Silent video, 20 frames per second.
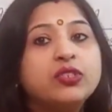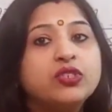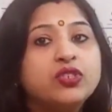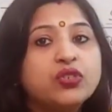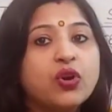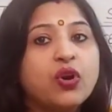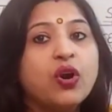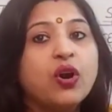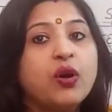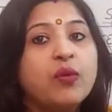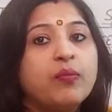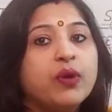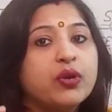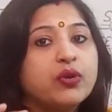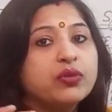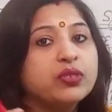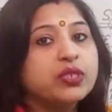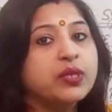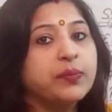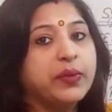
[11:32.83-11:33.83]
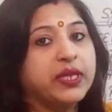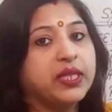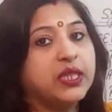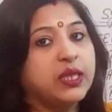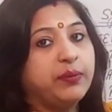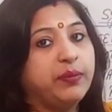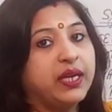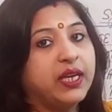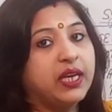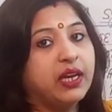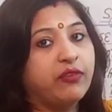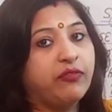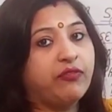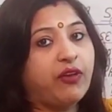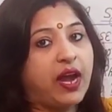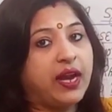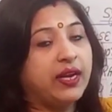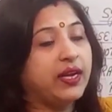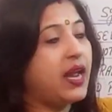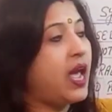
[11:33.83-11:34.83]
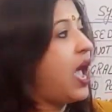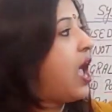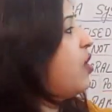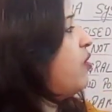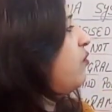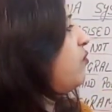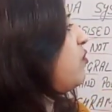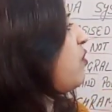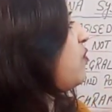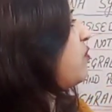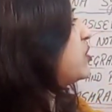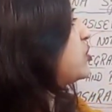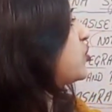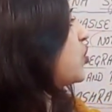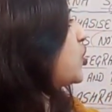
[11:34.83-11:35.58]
जो मनुस्मृति में डिफाइन है वो भी